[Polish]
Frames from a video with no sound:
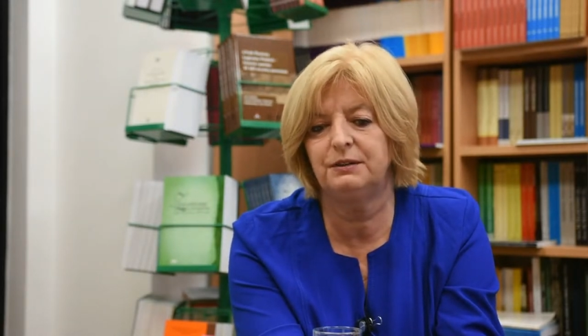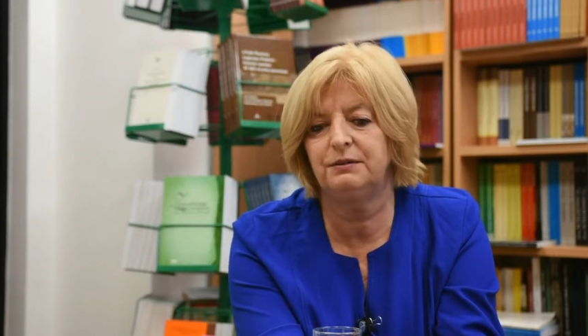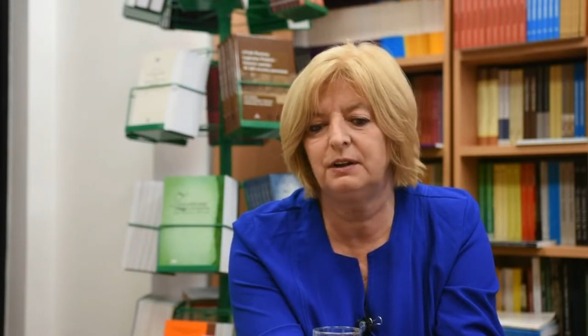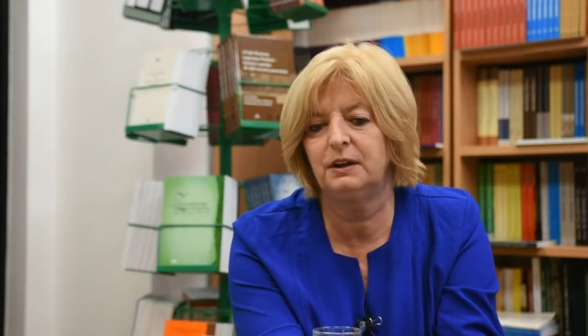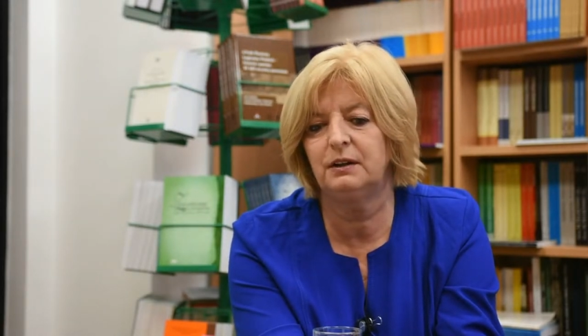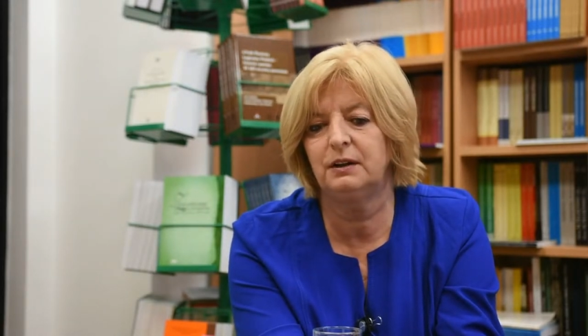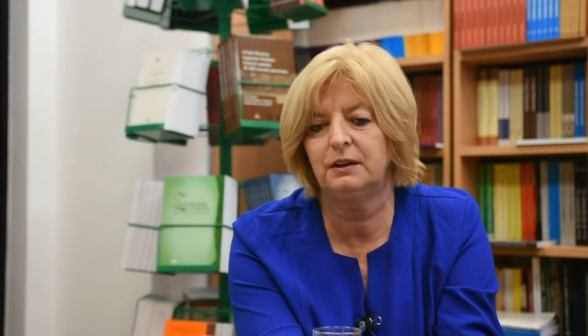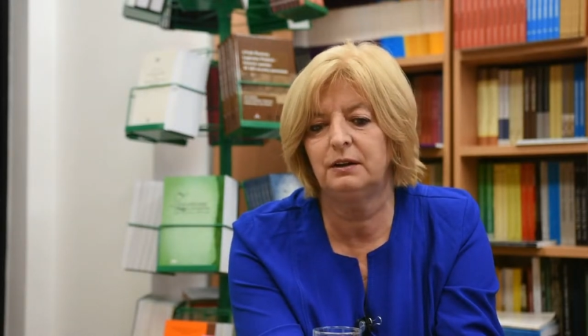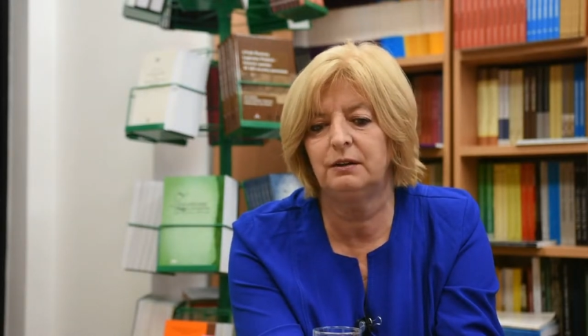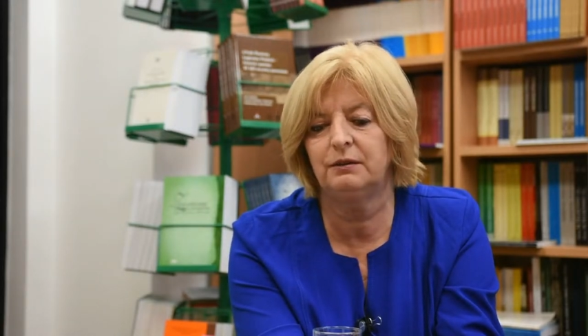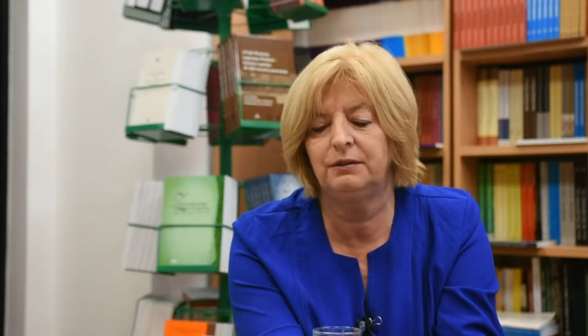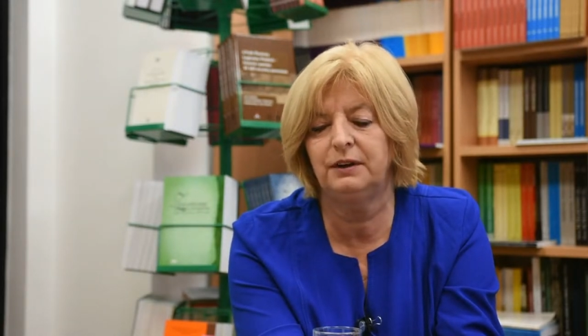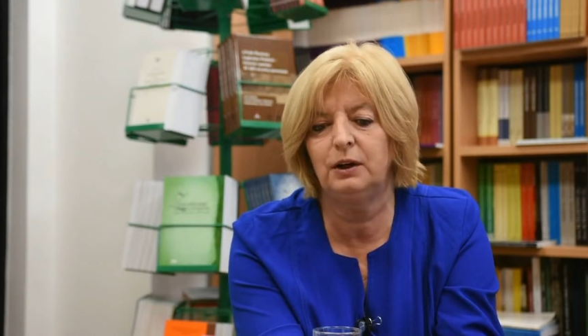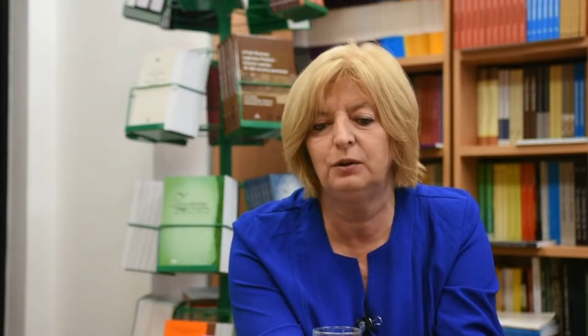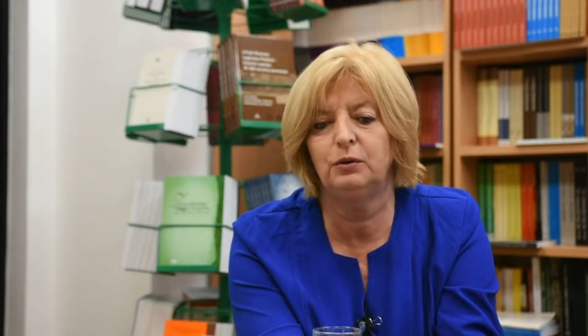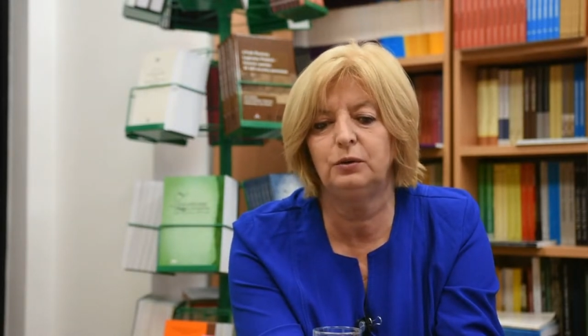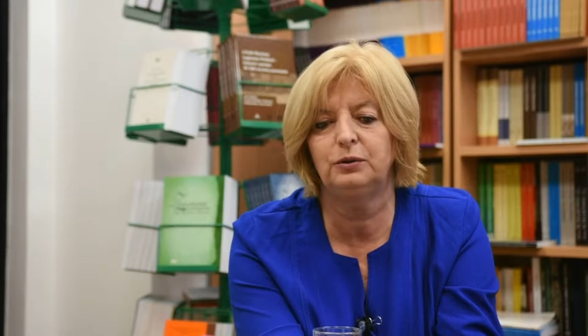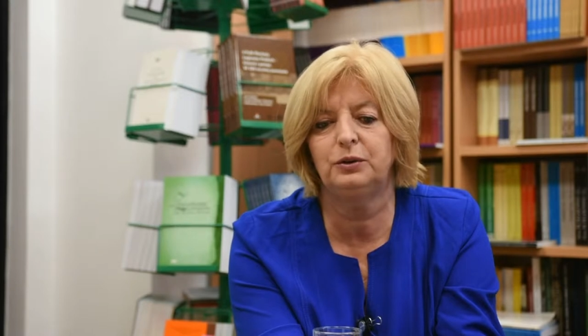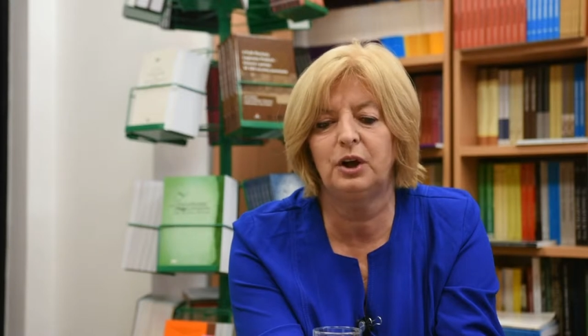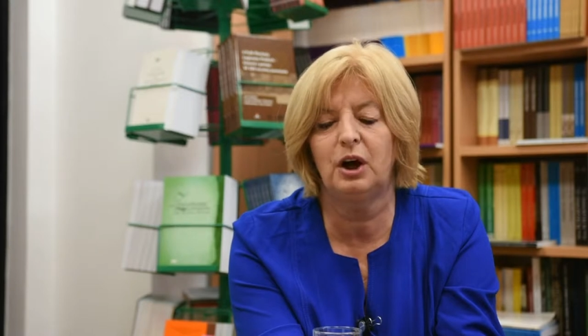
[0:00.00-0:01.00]
wiele,
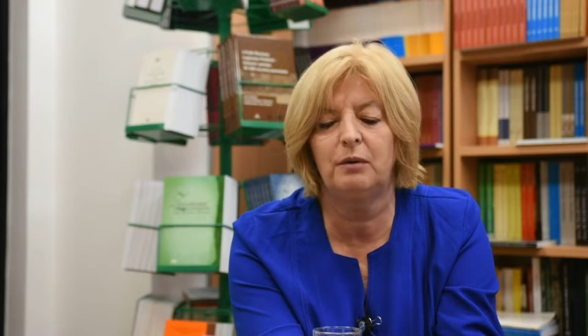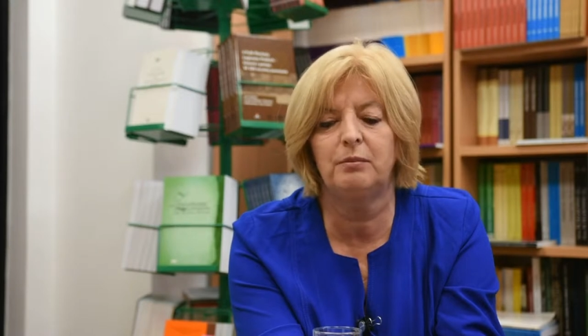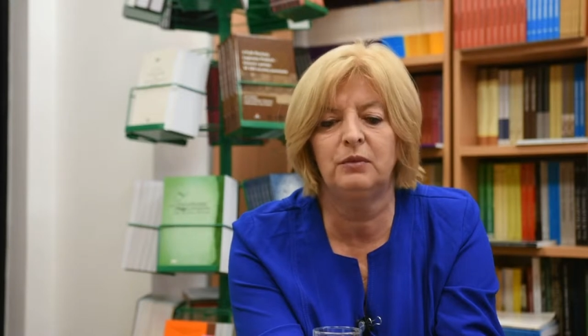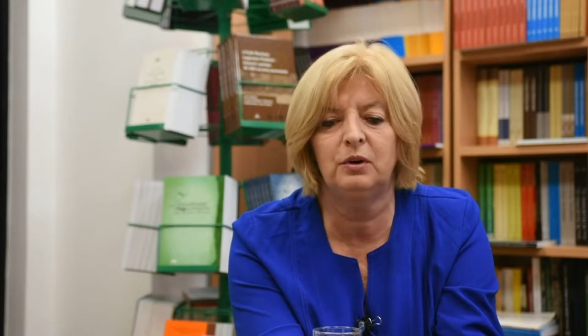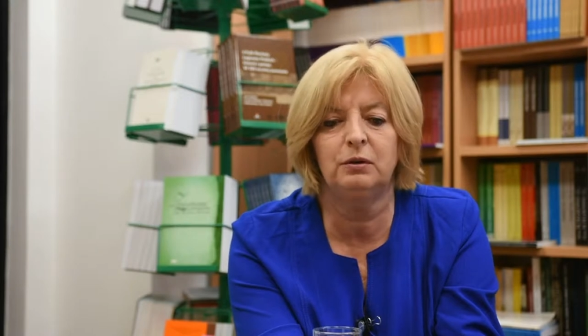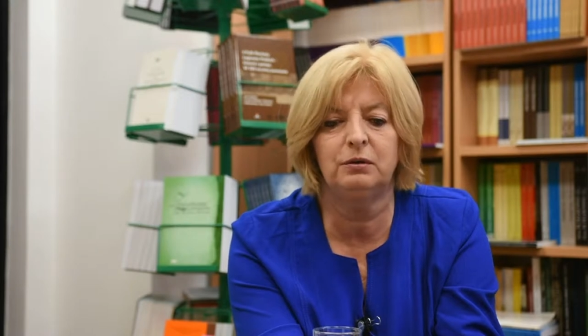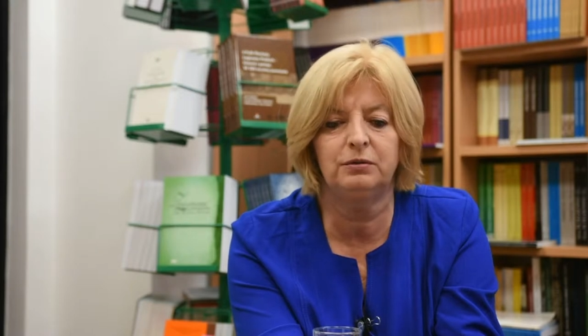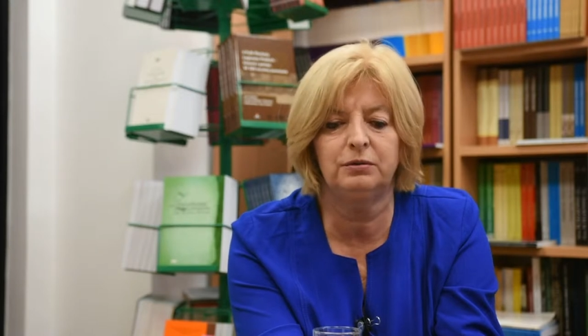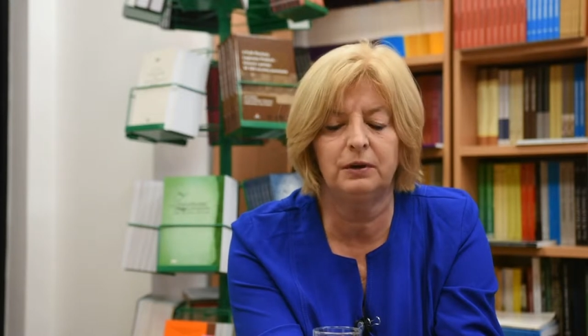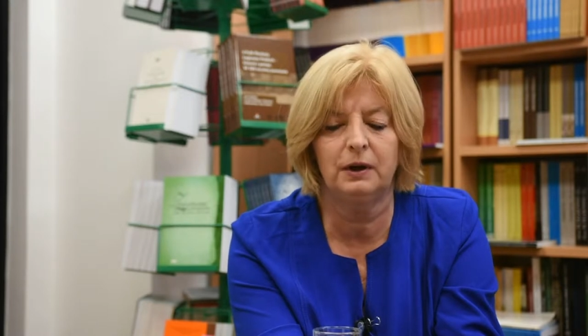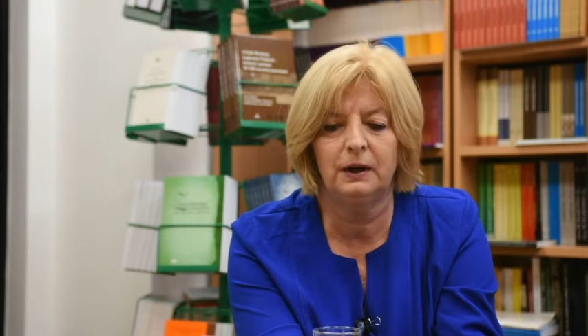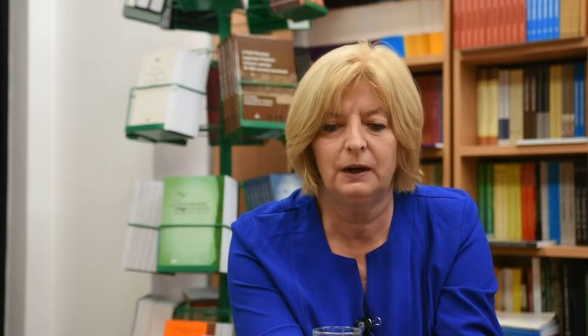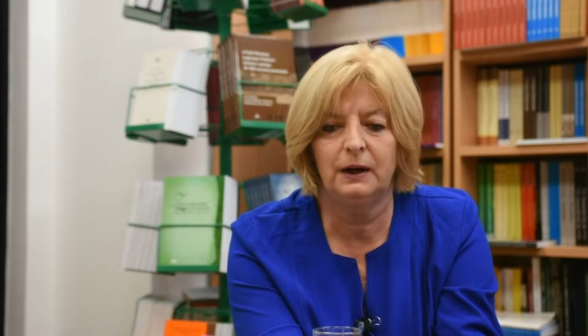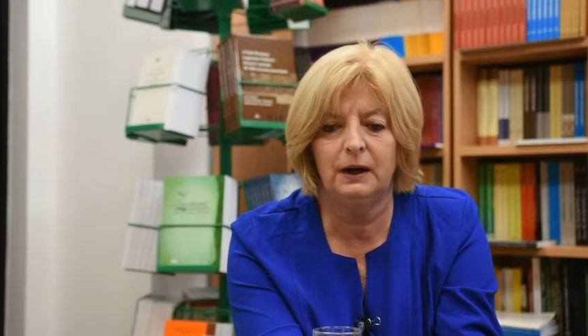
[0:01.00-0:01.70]
wielu tomów,